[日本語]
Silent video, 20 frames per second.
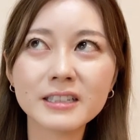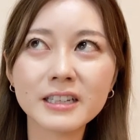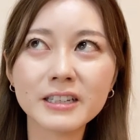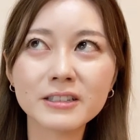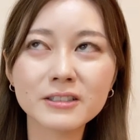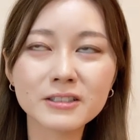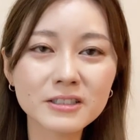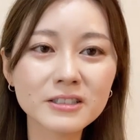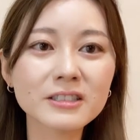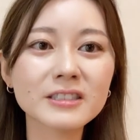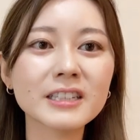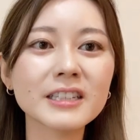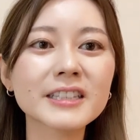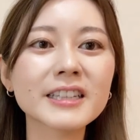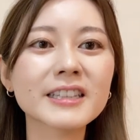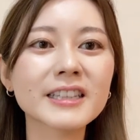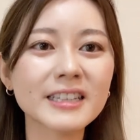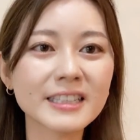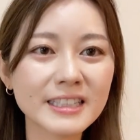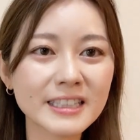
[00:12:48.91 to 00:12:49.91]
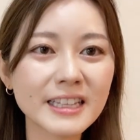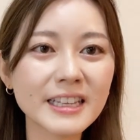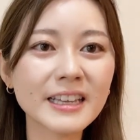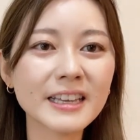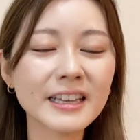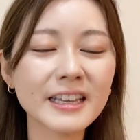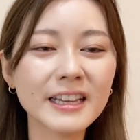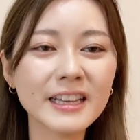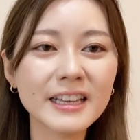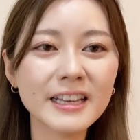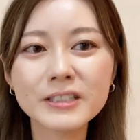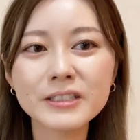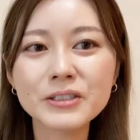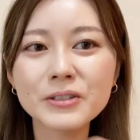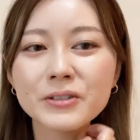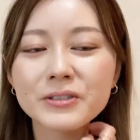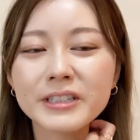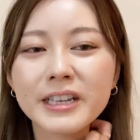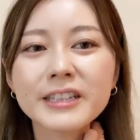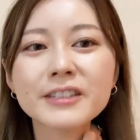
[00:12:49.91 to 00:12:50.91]
えくくっていただいて
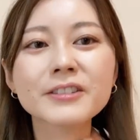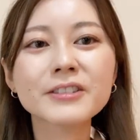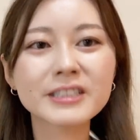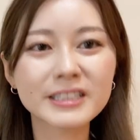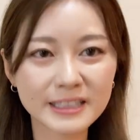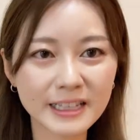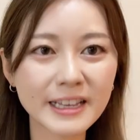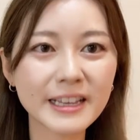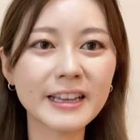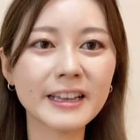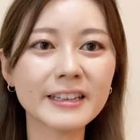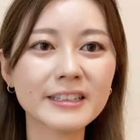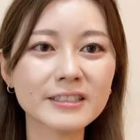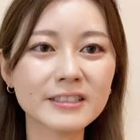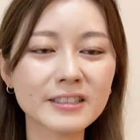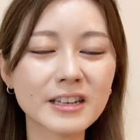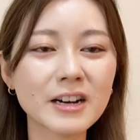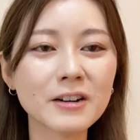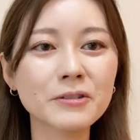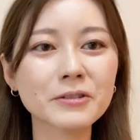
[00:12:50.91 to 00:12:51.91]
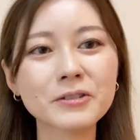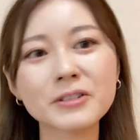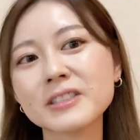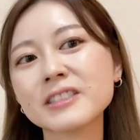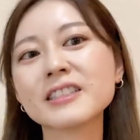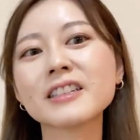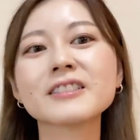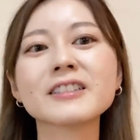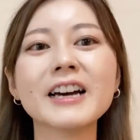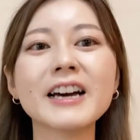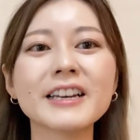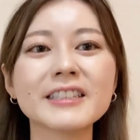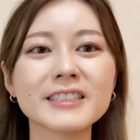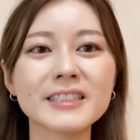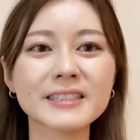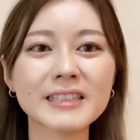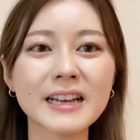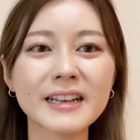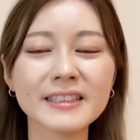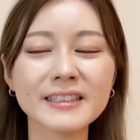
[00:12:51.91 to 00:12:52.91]
商材として使おうとしている歯医
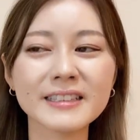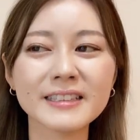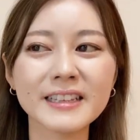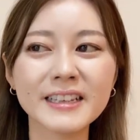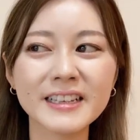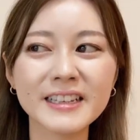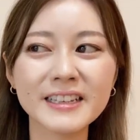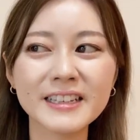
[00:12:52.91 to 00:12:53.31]
者さん